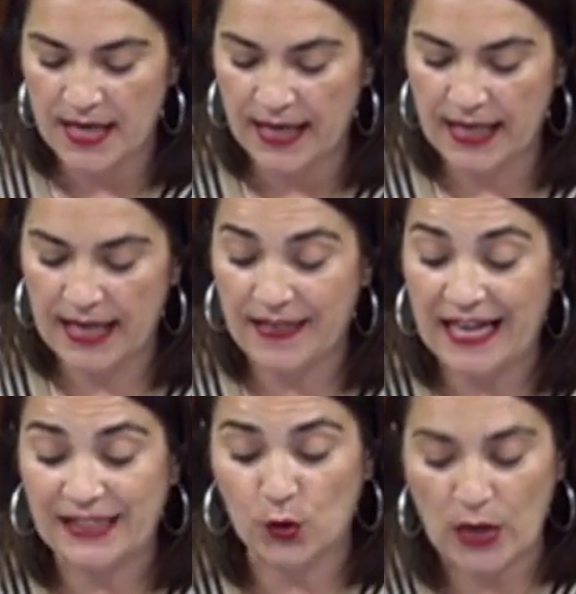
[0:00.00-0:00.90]
eh, de
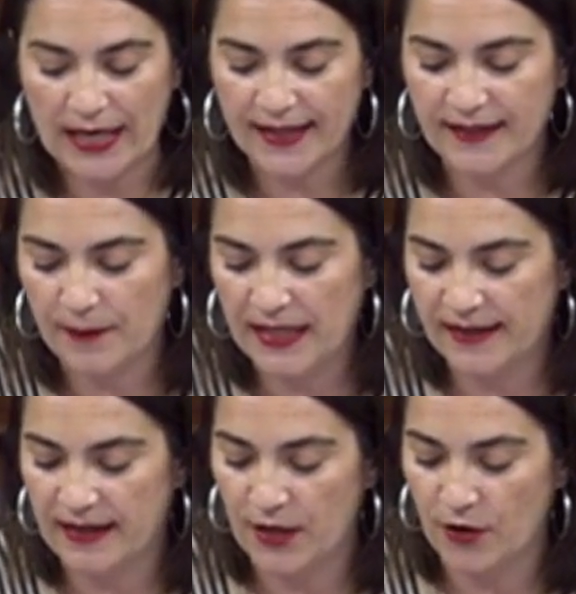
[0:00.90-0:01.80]
la titular de este
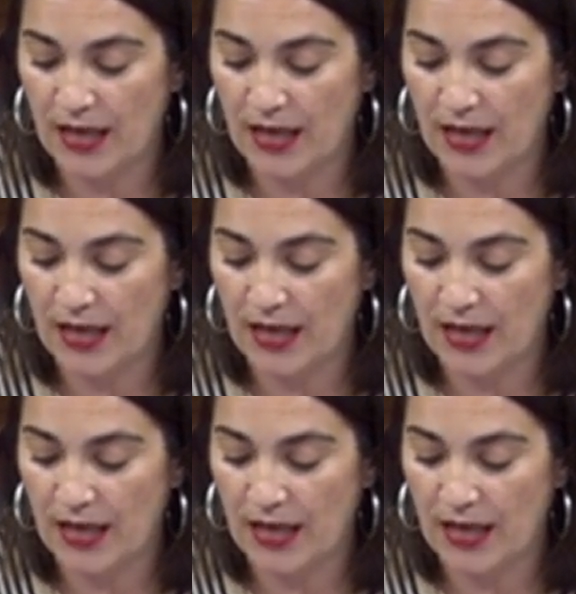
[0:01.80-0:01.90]
ministerio,